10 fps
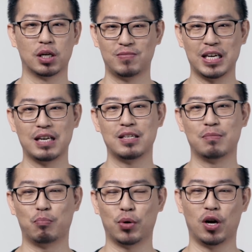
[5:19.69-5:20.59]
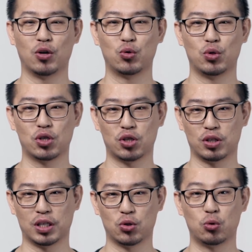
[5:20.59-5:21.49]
建议不要去使这个